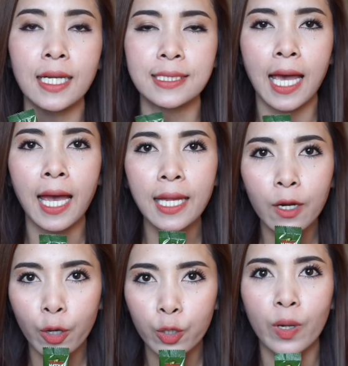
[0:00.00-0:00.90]
ถ้าจะให้อ
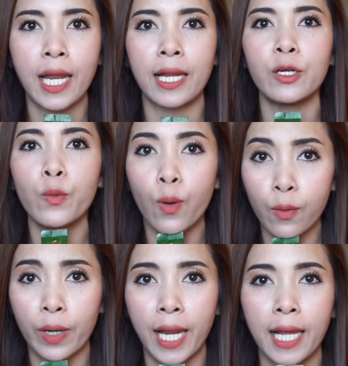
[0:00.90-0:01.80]
ร่อยกว่านั้น นัว
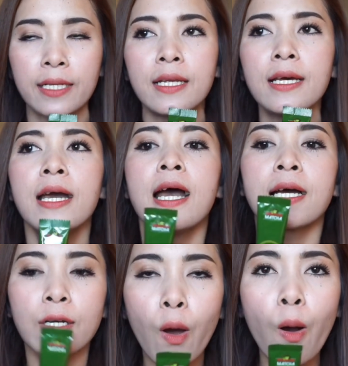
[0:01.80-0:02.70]
กว่านั้น
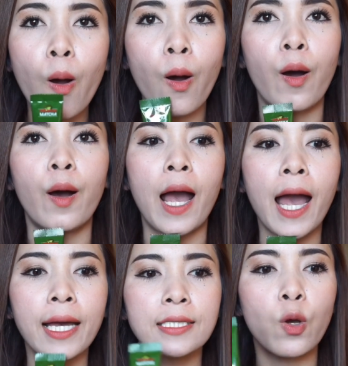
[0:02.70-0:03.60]
ก็
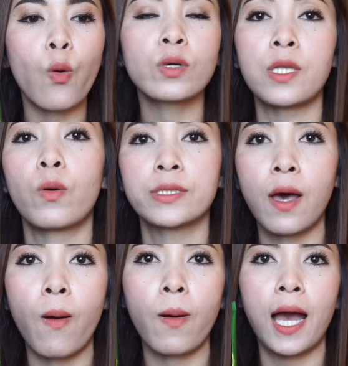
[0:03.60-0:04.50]
ให้ชงสอง
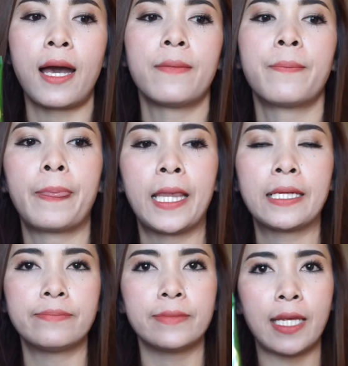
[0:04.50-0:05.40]
ซองค่ะ
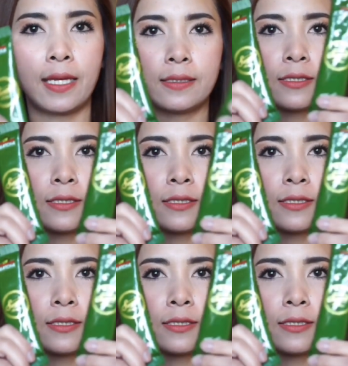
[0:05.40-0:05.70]
นี่